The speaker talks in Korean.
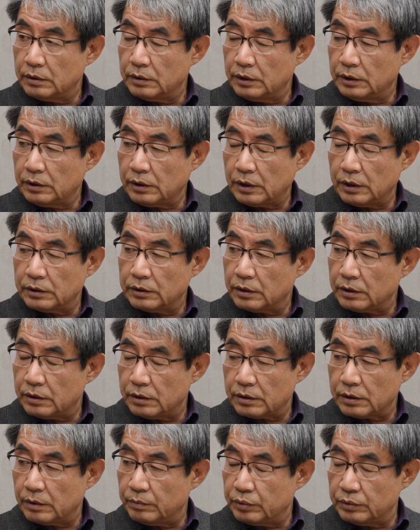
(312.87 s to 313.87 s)
인터넷에
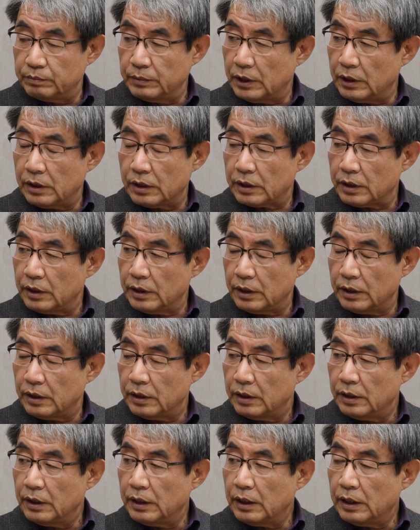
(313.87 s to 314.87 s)
그렇게 분명하게
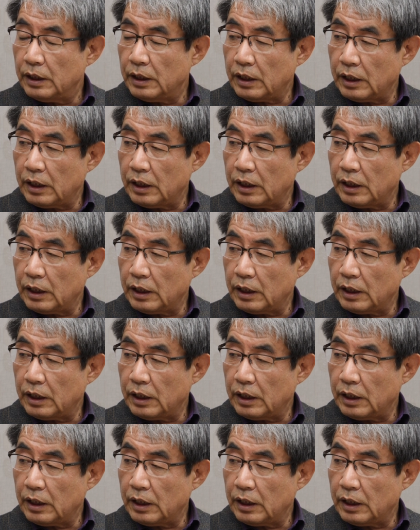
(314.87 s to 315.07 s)
음.